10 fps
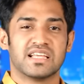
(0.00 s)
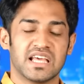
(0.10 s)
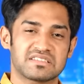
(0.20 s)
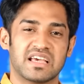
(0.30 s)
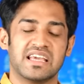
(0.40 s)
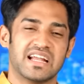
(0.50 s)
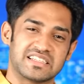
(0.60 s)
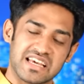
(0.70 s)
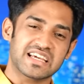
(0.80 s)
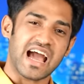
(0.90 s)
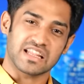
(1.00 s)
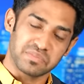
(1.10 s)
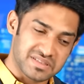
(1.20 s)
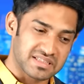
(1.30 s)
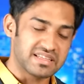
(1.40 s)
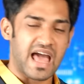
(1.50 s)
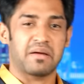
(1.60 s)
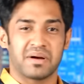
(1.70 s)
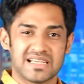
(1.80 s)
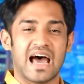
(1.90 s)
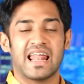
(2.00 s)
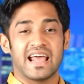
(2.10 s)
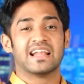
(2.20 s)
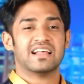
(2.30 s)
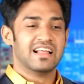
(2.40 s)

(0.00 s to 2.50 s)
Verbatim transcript: ये सही है ठीक है आदमी जिंदा है मजा आ रहा है